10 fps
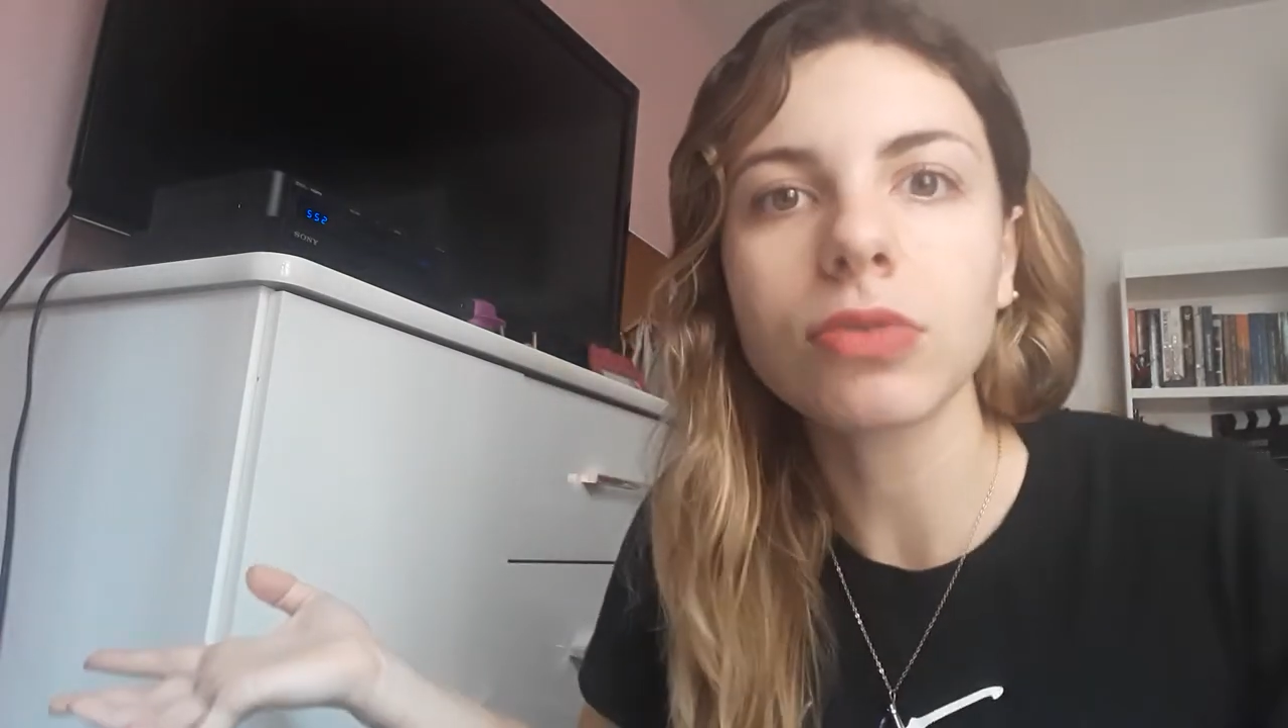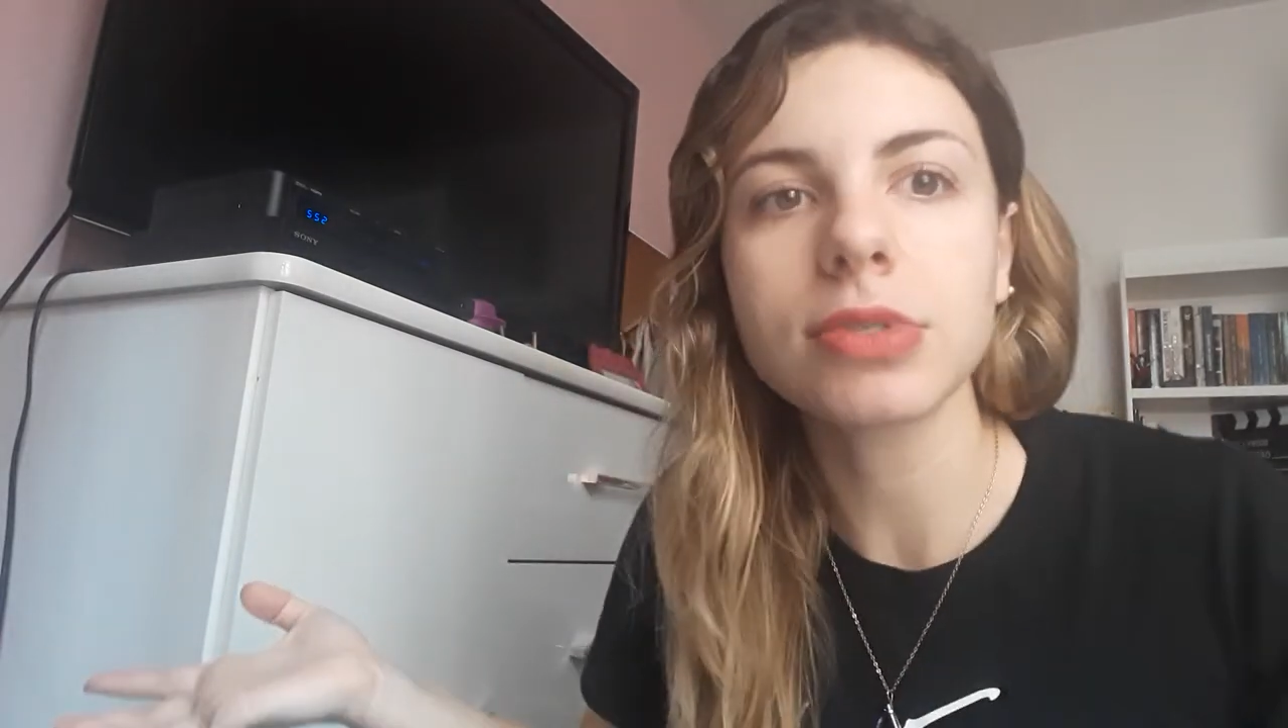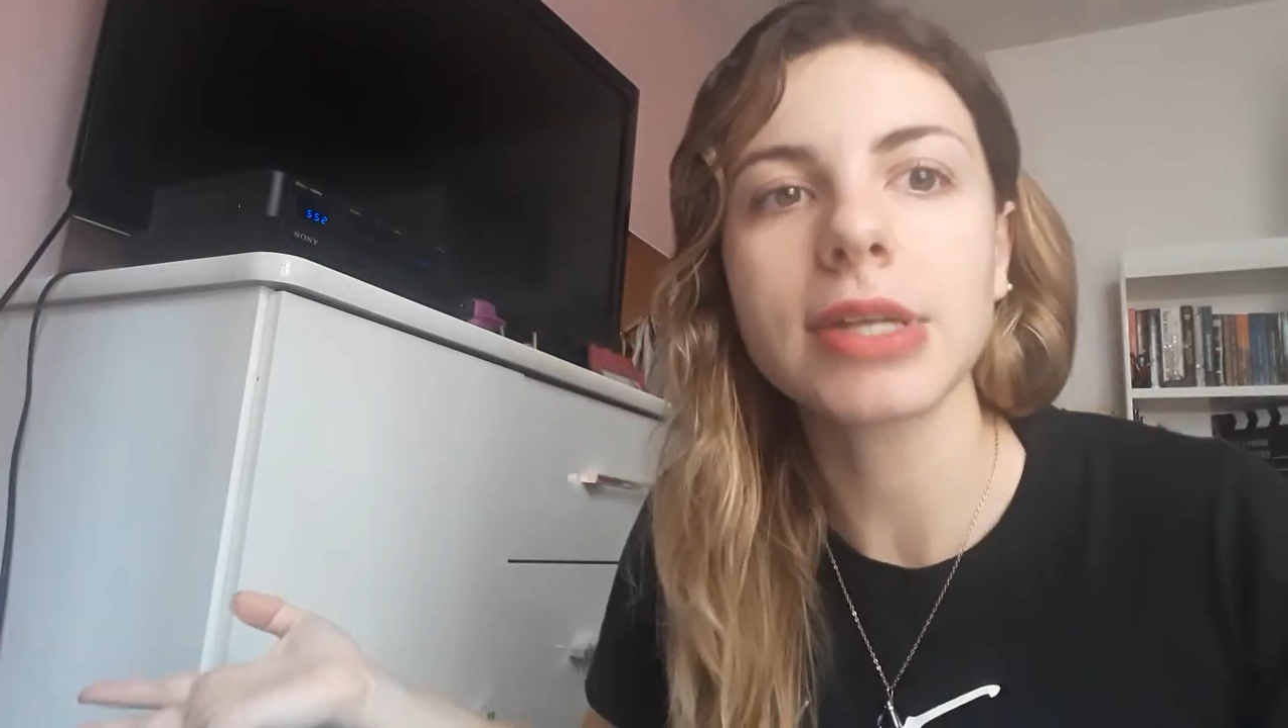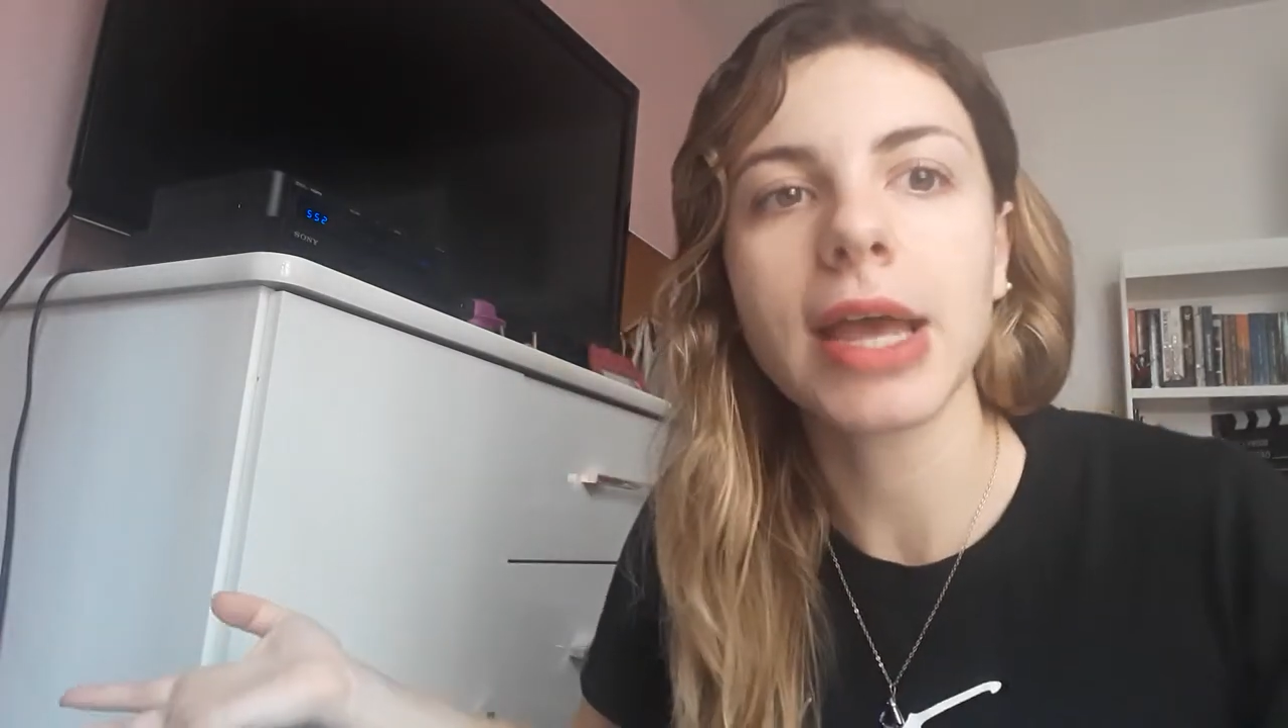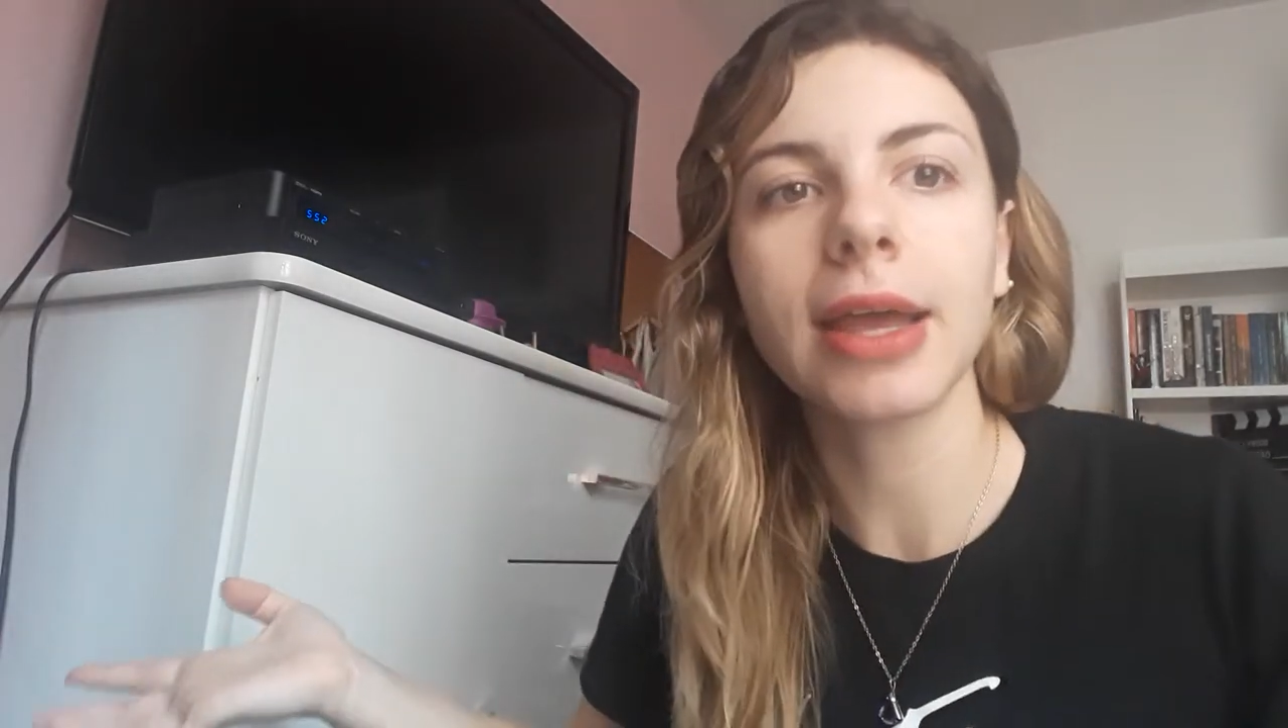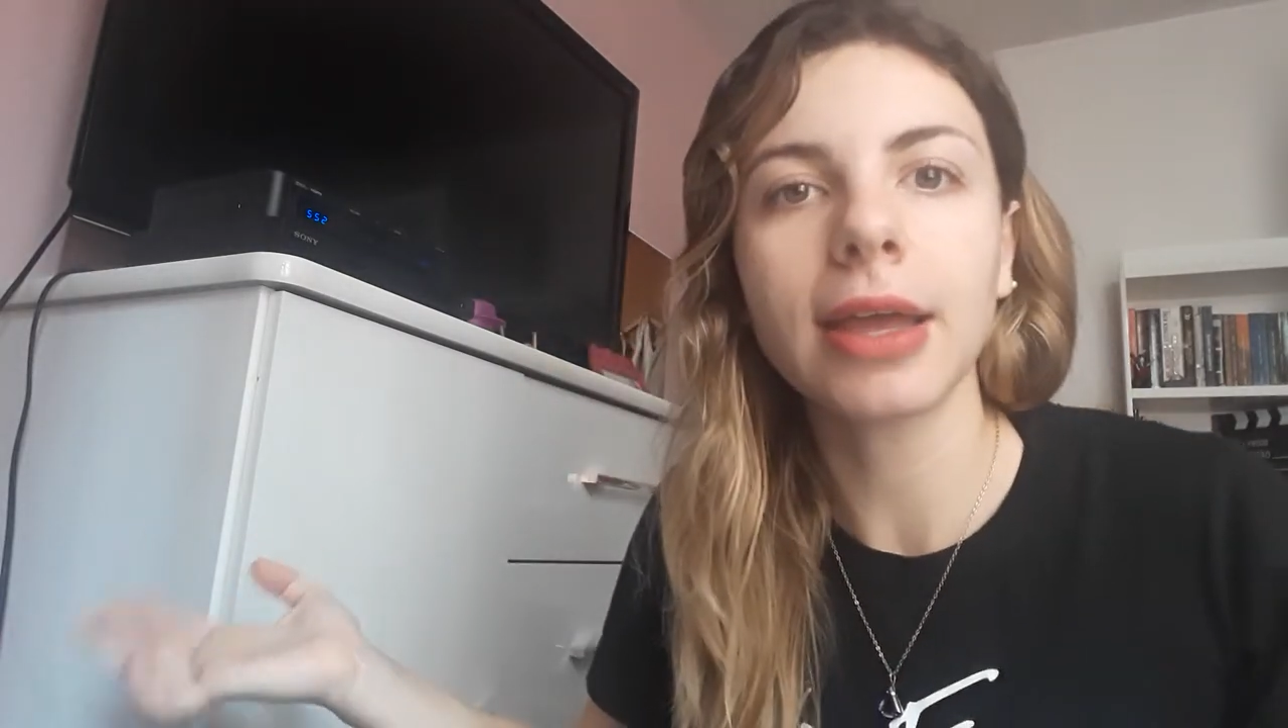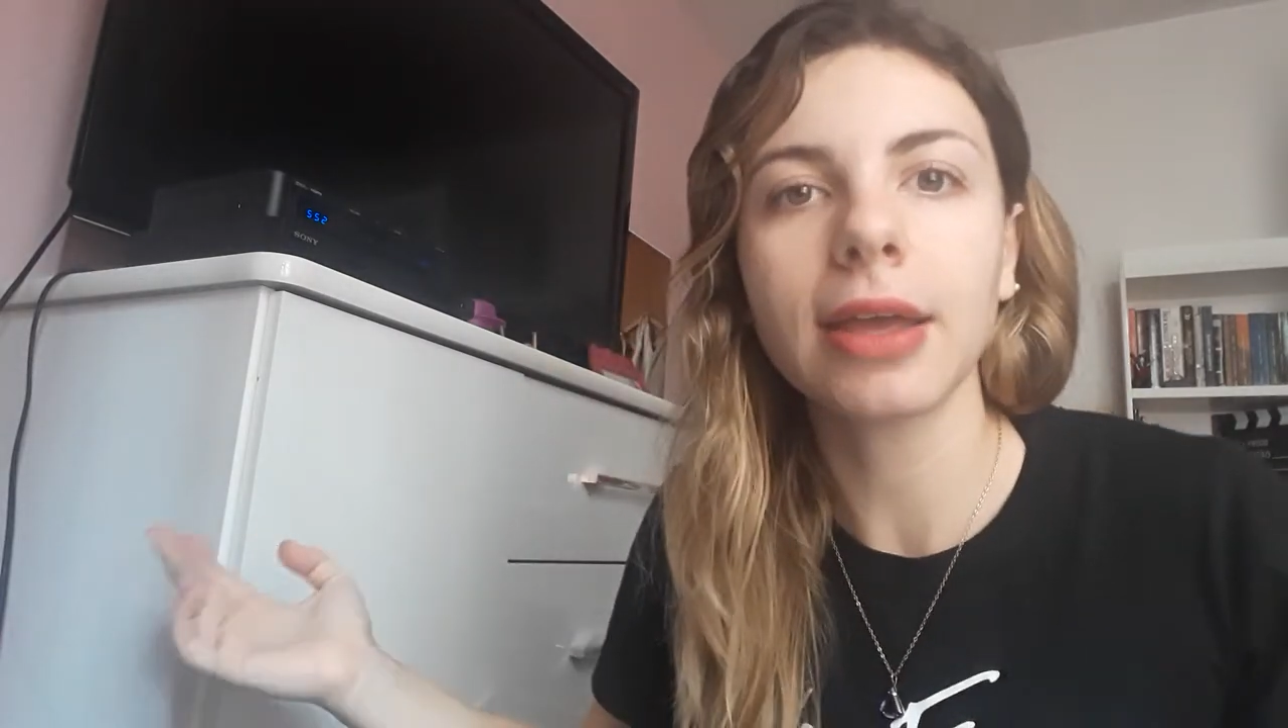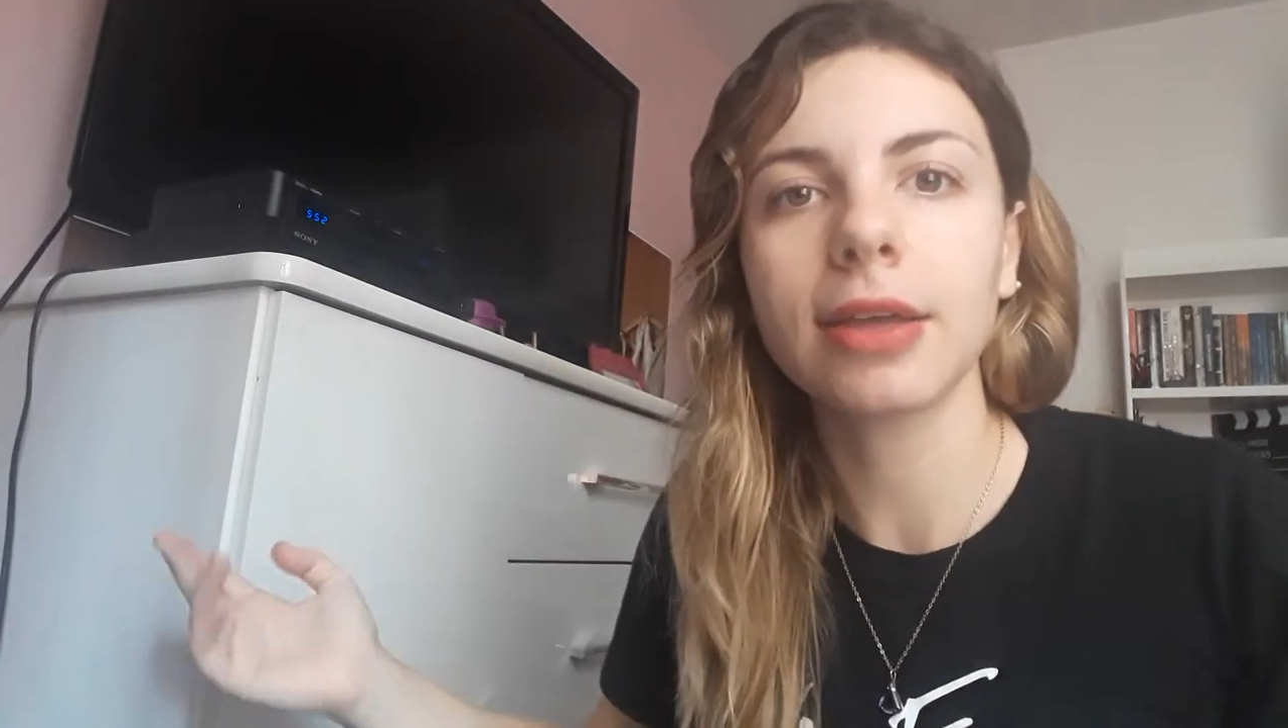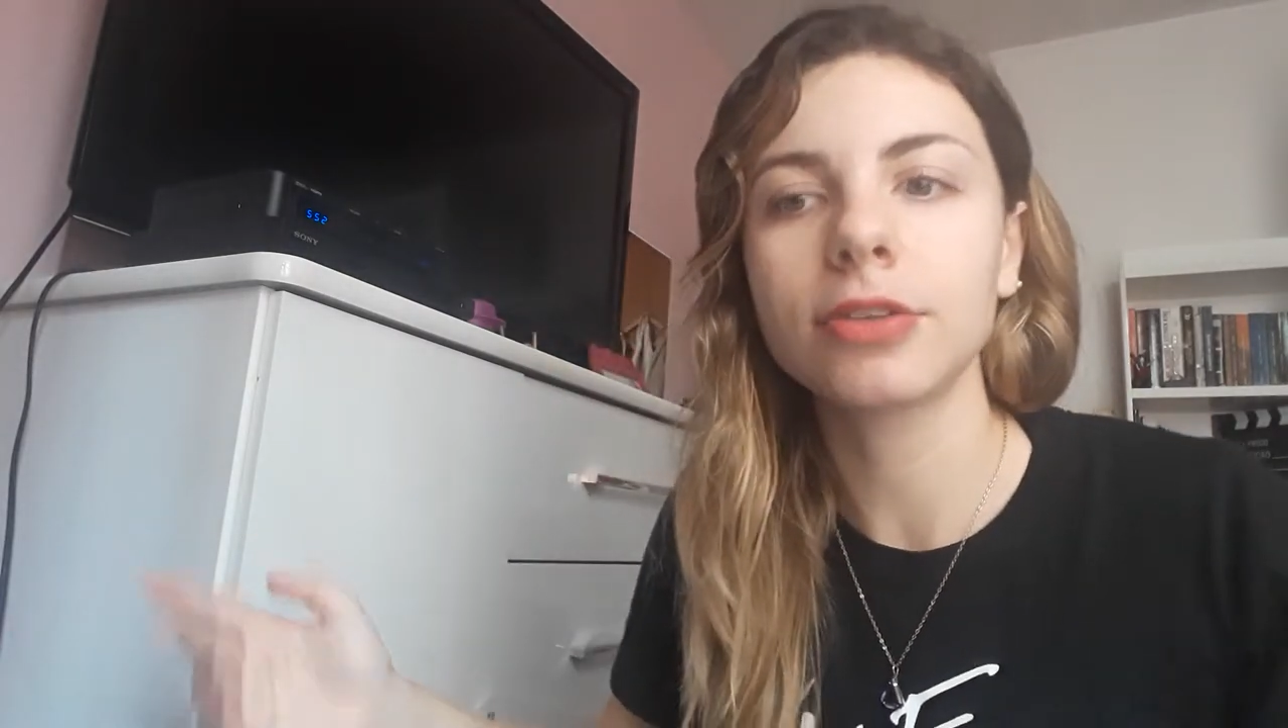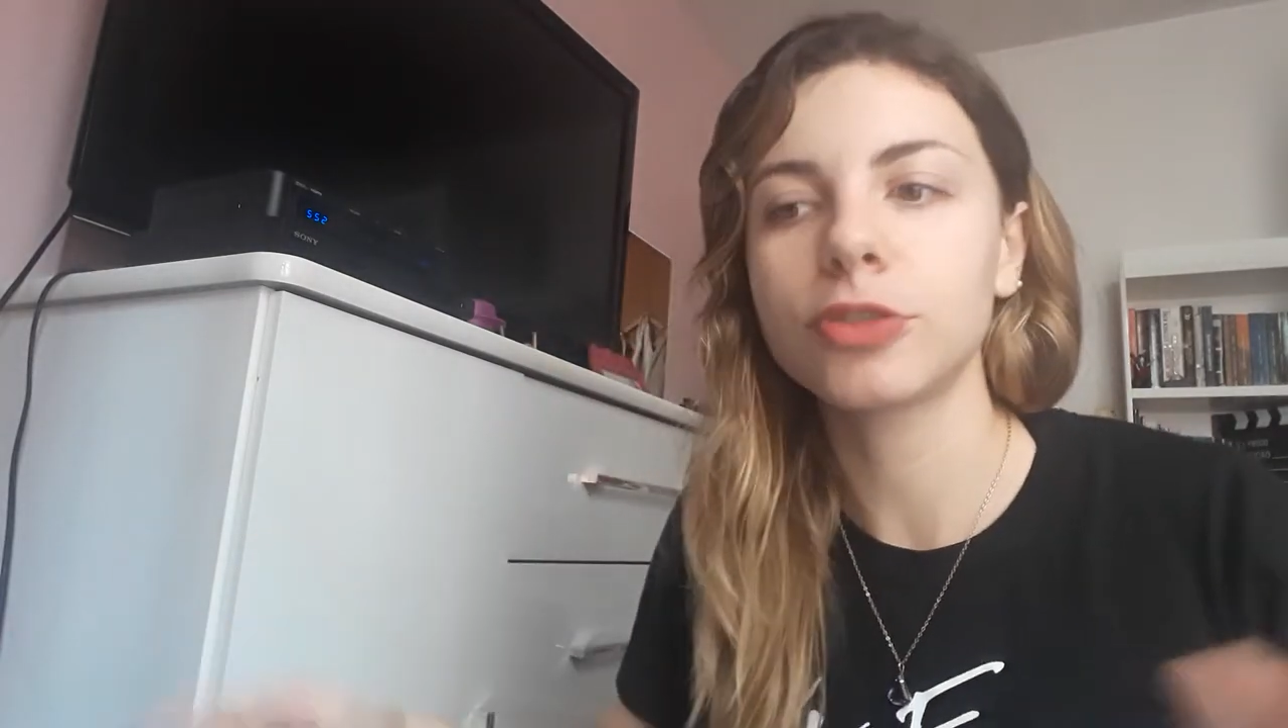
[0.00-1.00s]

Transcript: consegue,